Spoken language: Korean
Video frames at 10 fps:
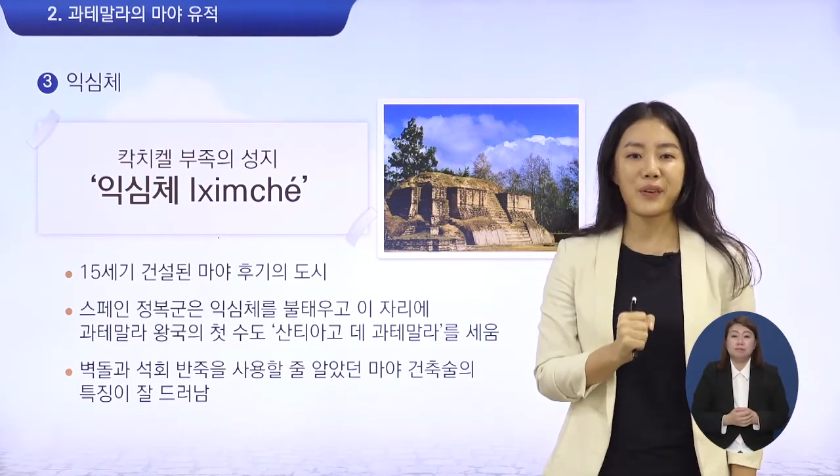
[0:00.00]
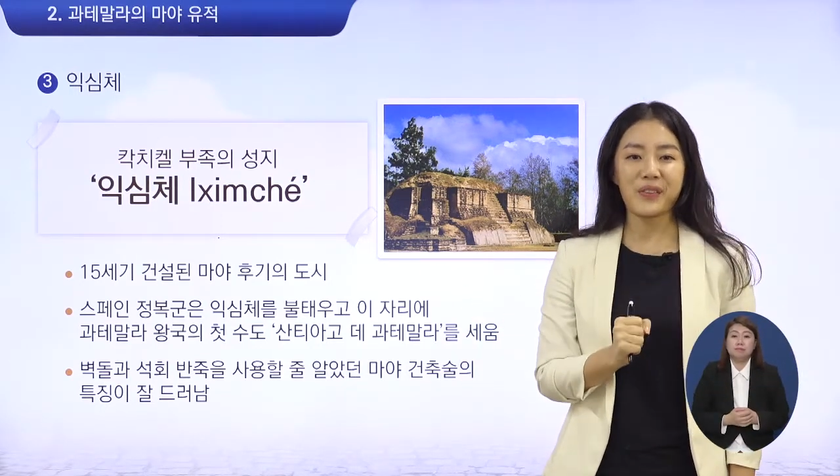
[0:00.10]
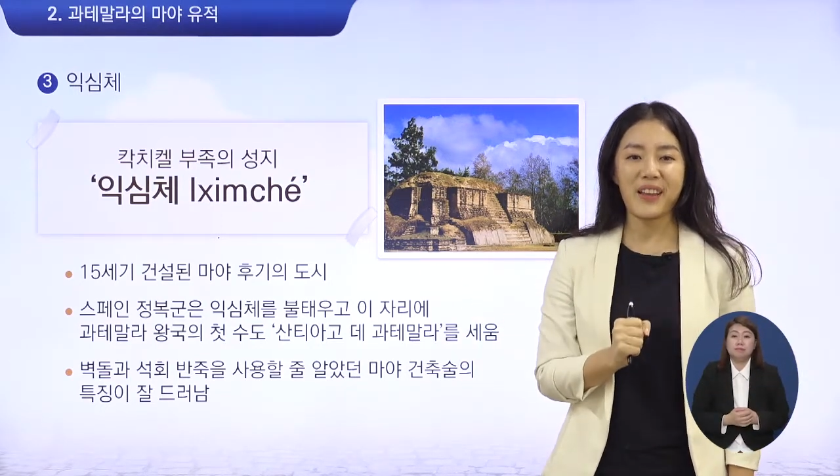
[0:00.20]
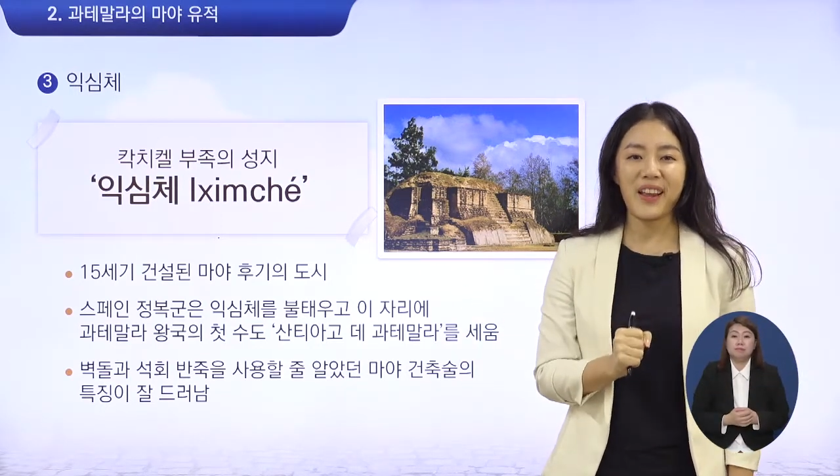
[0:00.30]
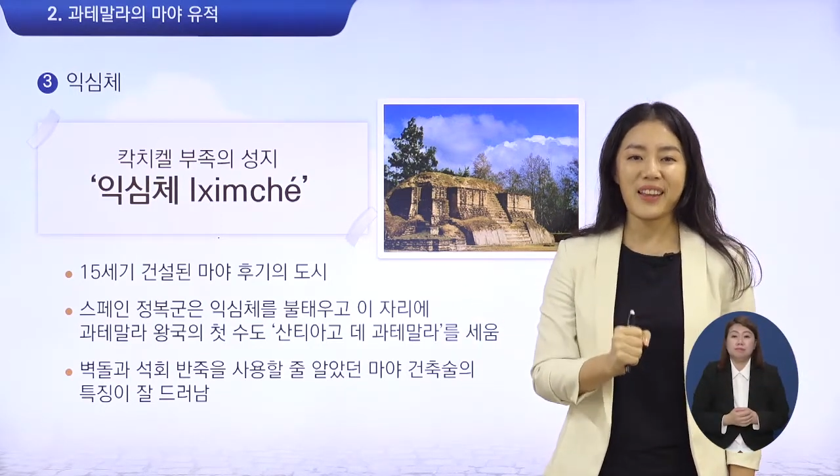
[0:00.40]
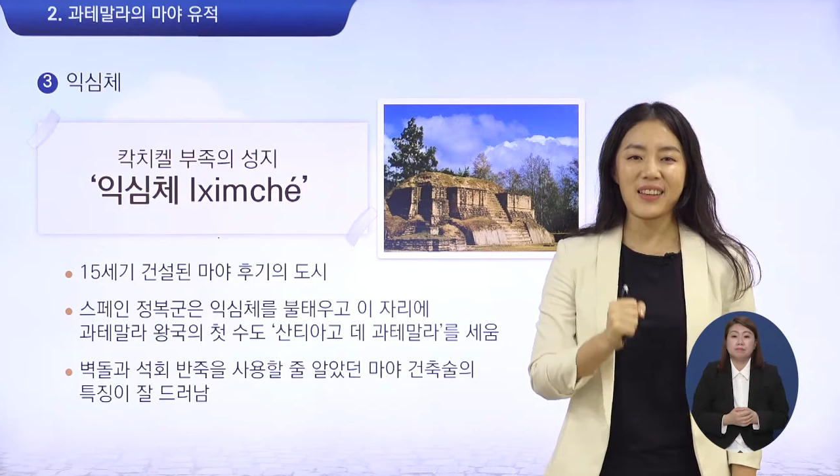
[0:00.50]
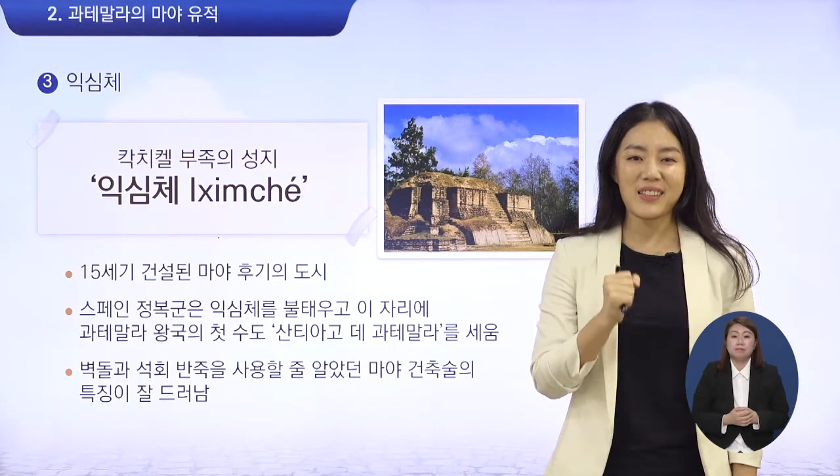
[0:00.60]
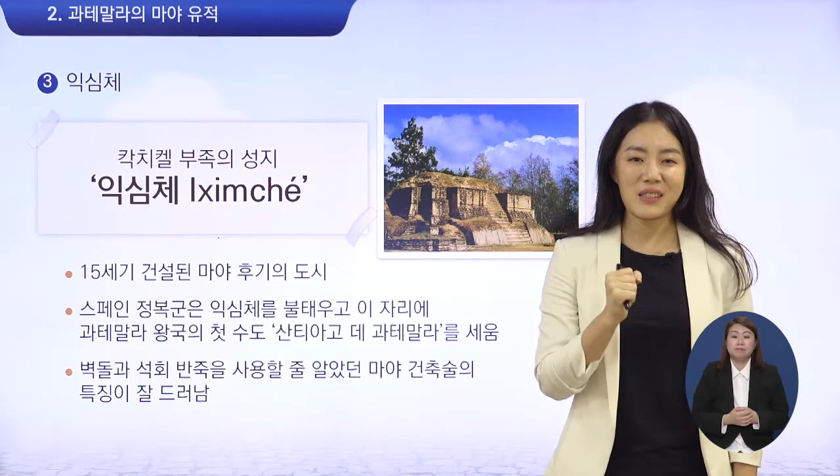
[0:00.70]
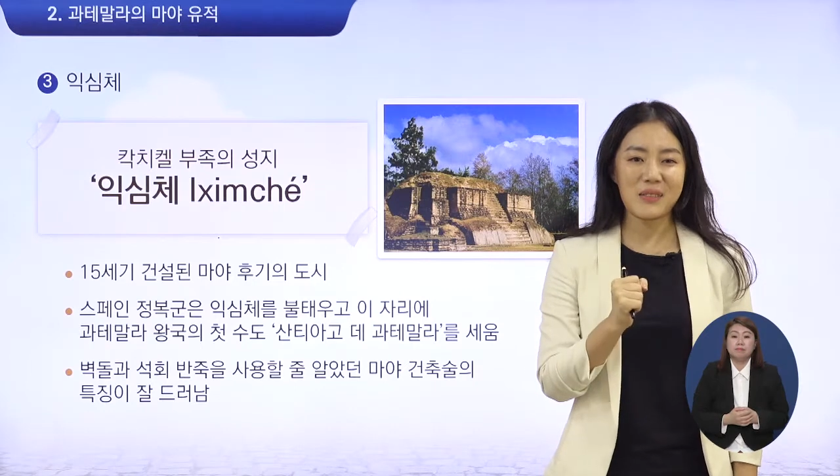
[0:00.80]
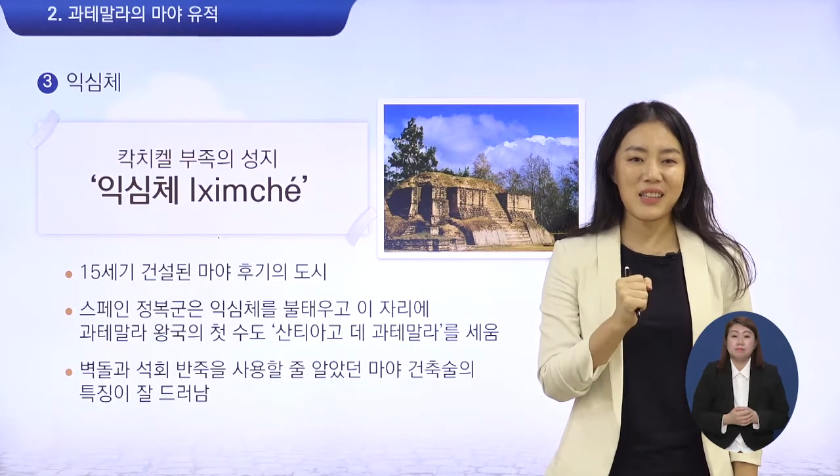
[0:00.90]
어, 그런데
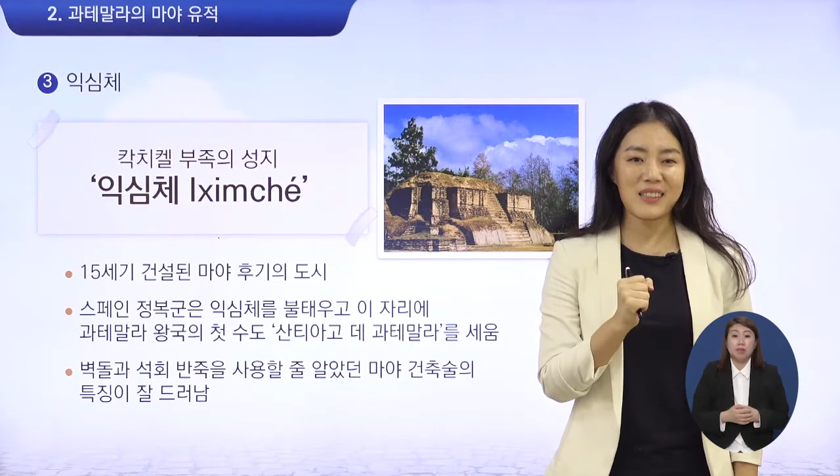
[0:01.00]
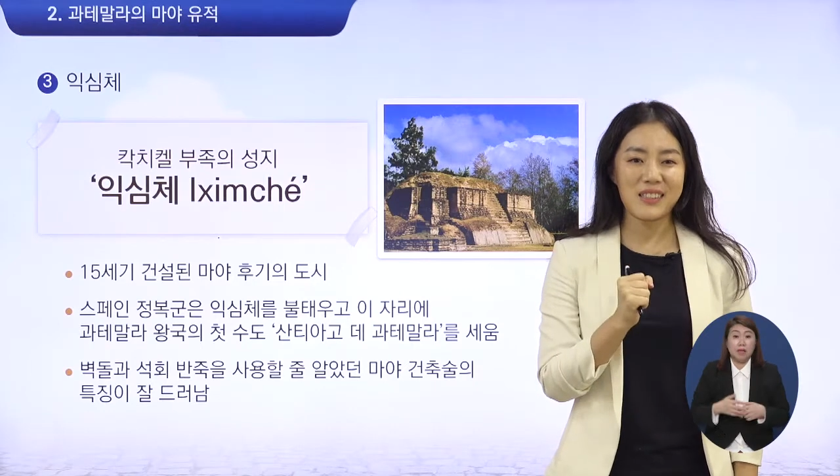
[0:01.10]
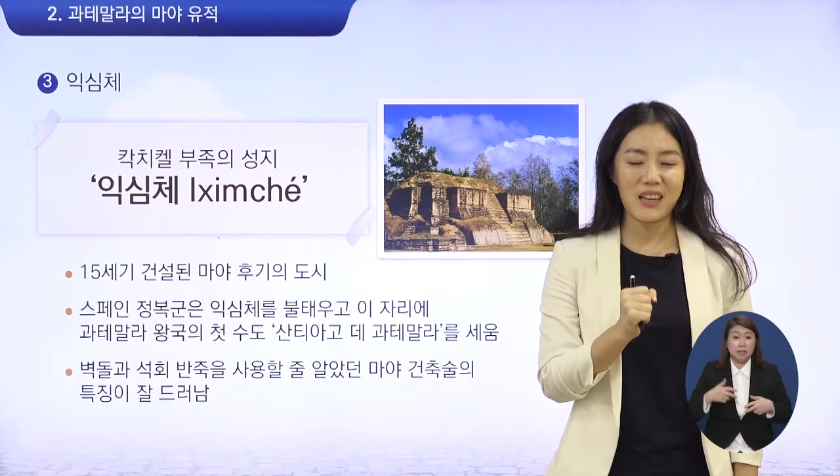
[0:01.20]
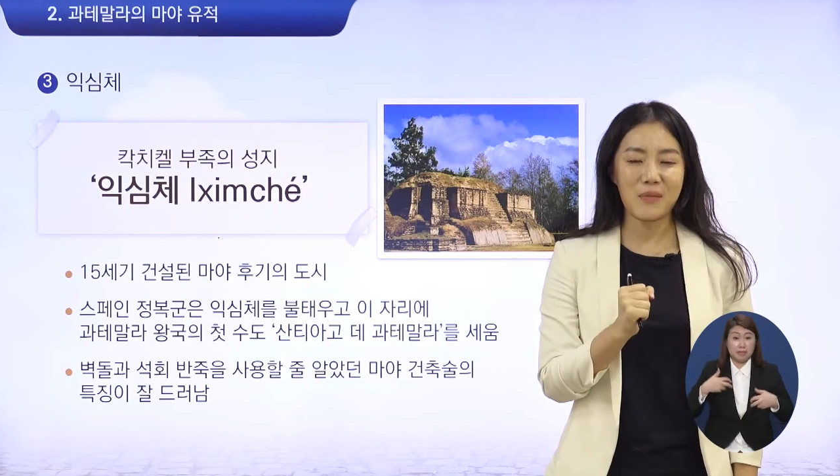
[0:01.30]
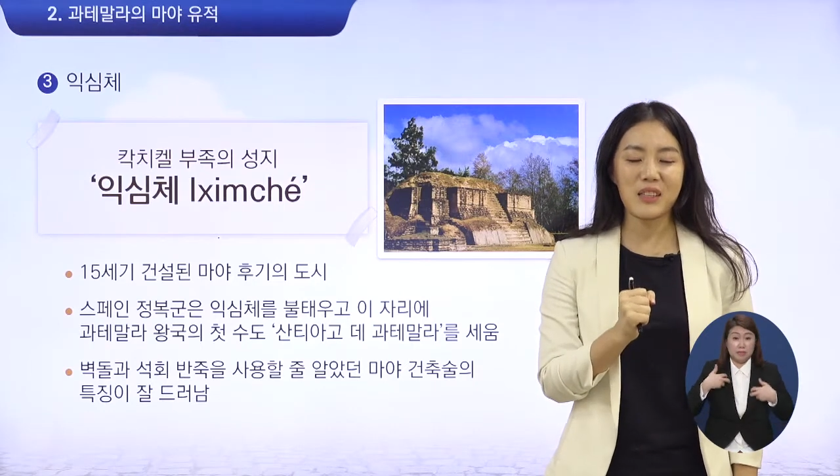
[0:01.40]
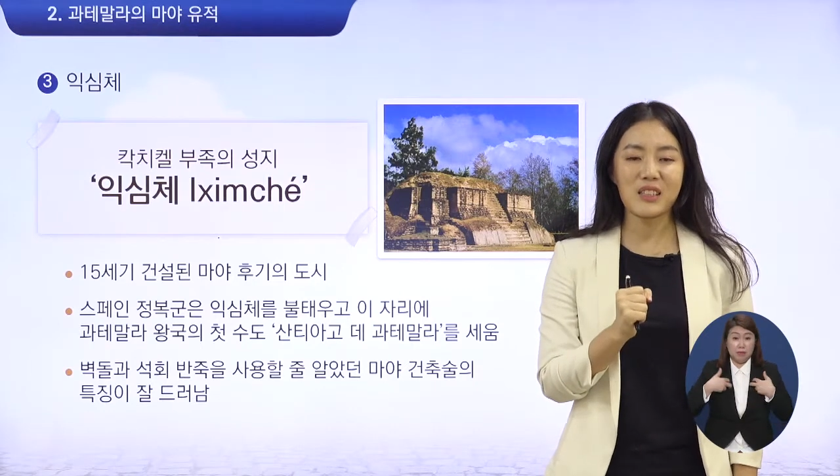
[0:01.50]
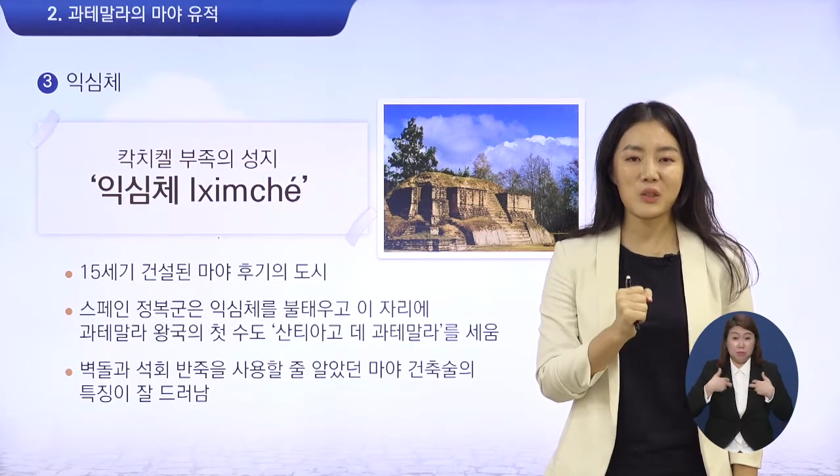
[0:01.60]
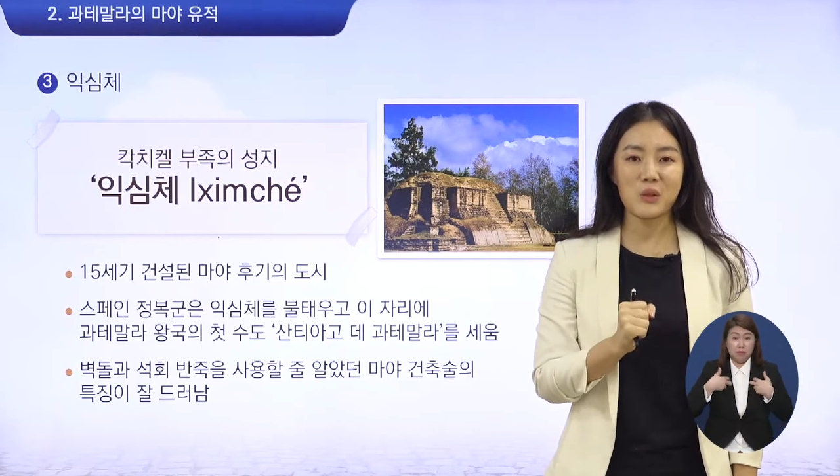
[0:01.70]
이 익심체에는 재미있는